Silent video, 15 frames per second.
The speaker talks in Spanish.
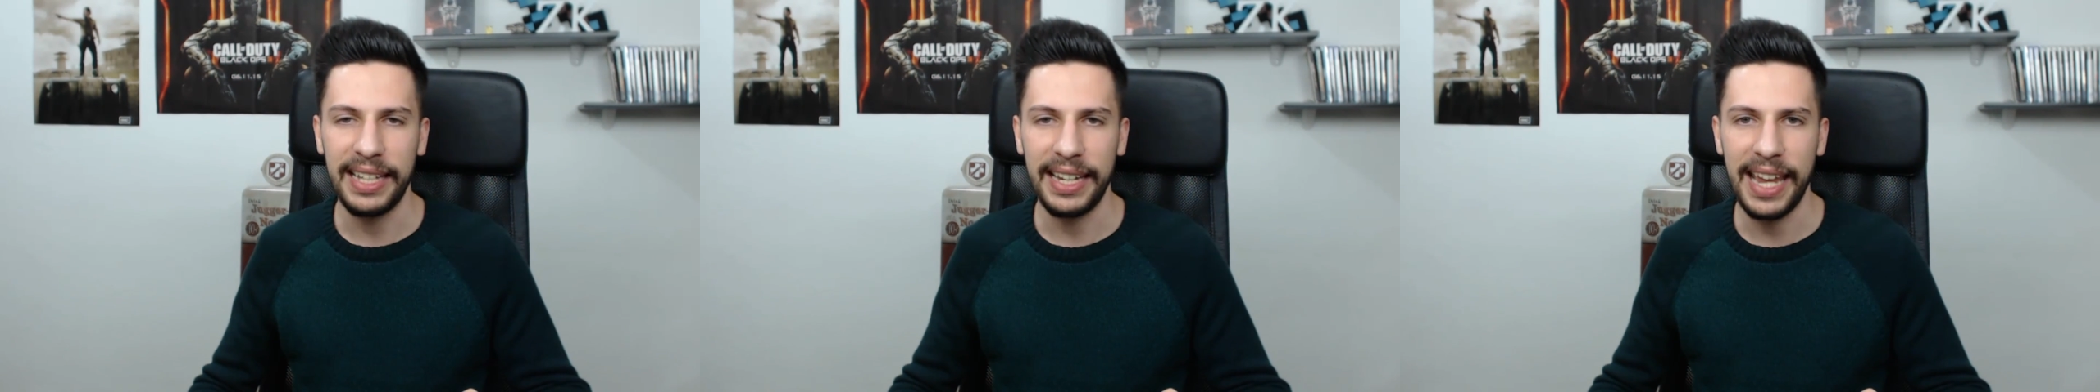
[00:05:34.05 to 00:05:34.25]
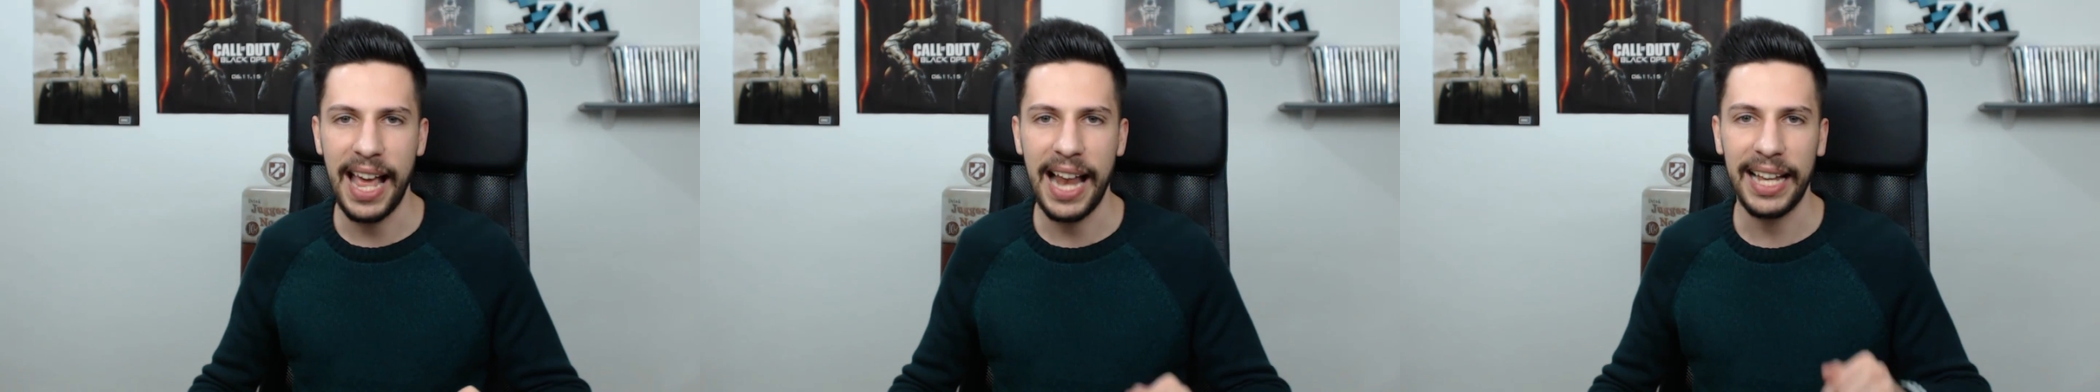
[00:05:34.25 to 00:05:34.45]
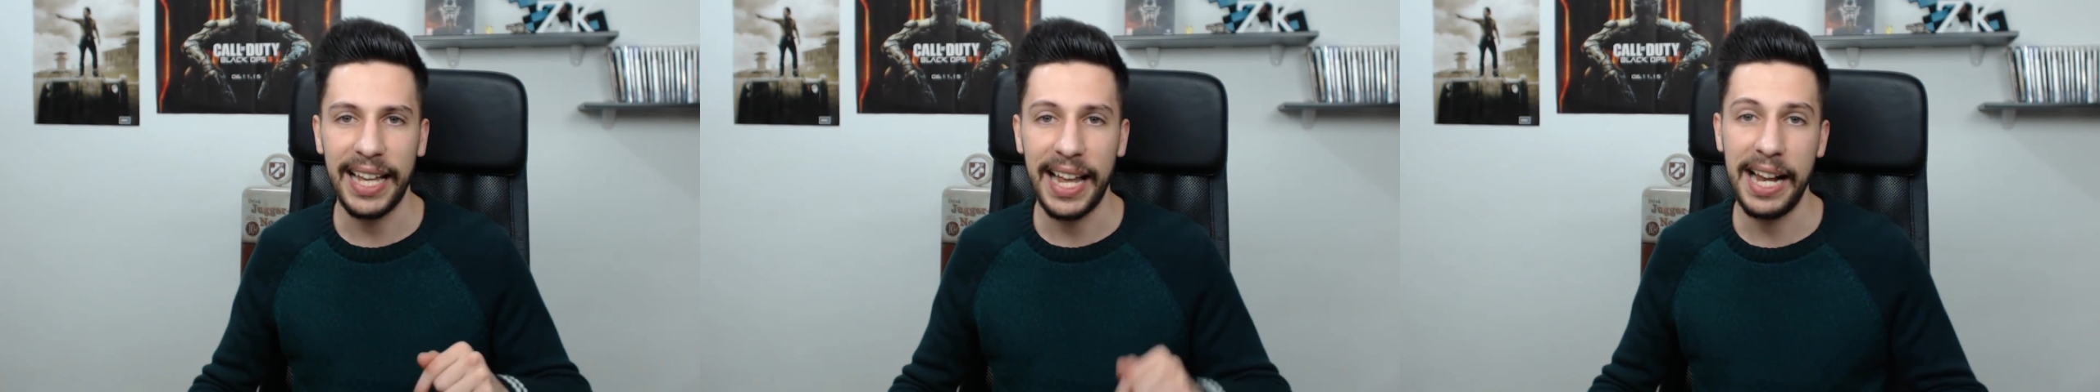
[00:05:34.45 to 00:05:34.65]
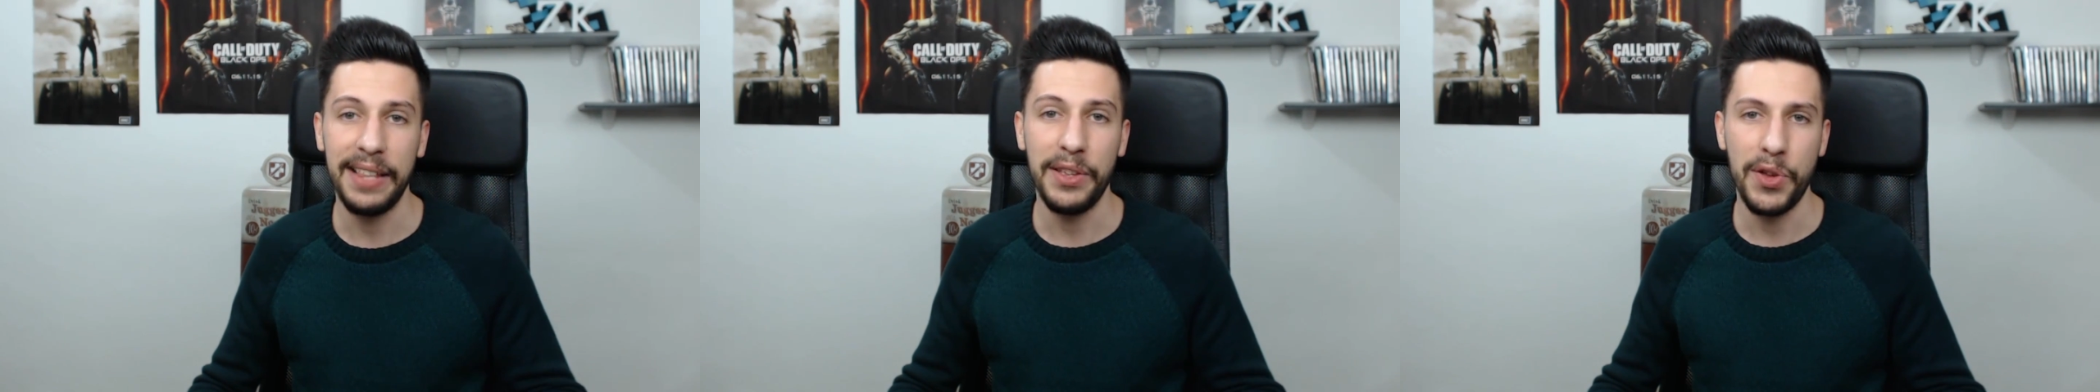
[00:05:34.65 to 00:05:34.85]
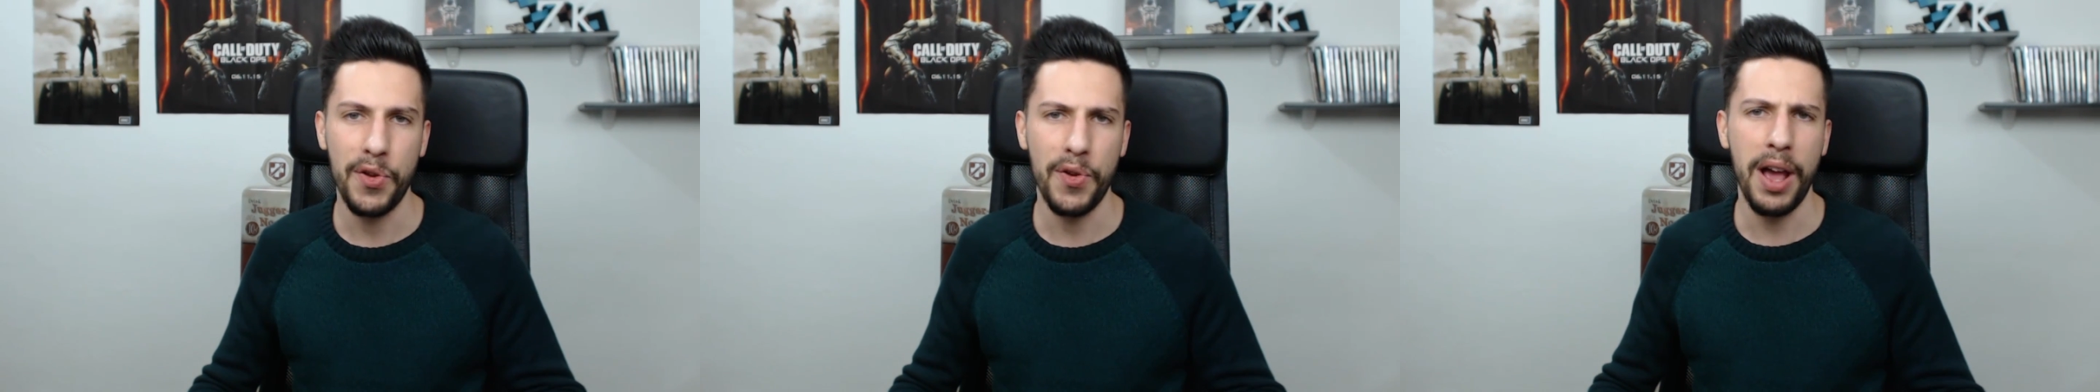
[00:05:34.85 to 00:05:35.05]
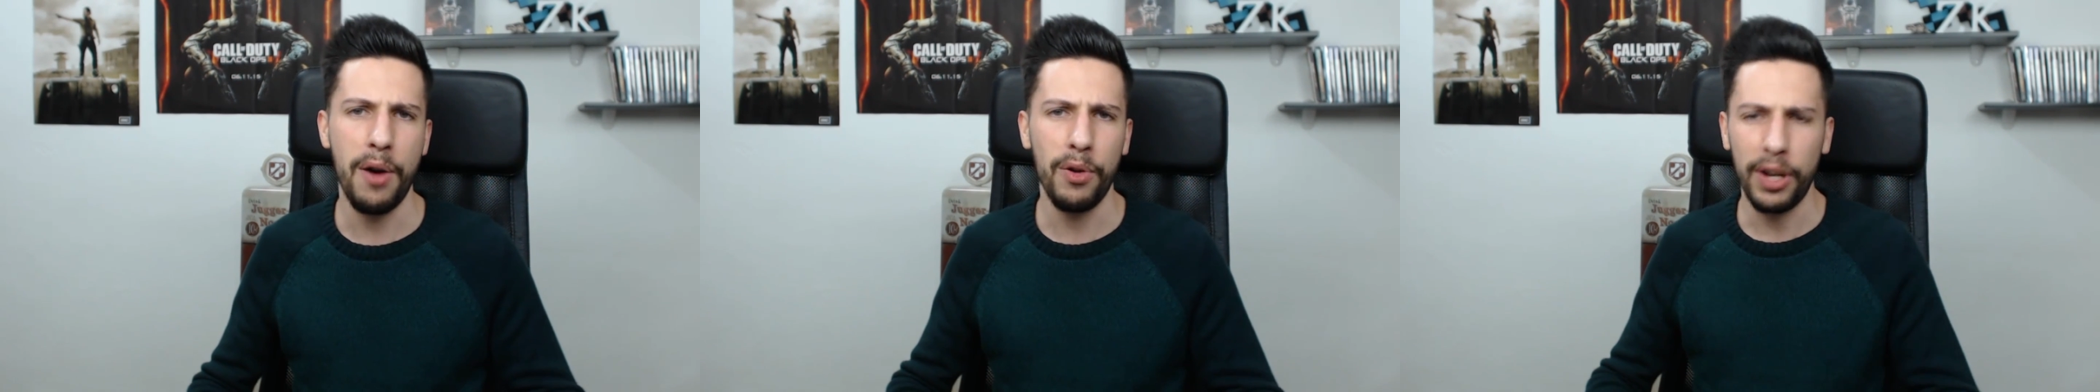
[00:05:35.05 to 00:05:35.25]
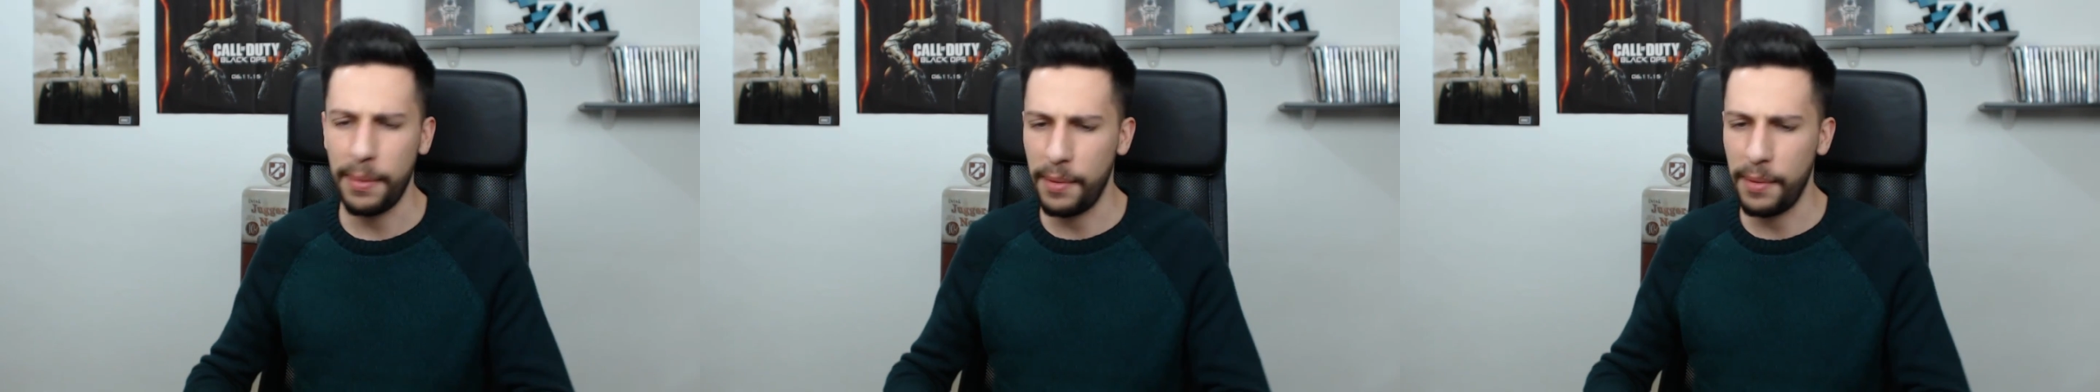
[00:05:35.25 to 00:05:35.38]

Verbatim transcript: sería el canal de YouNow,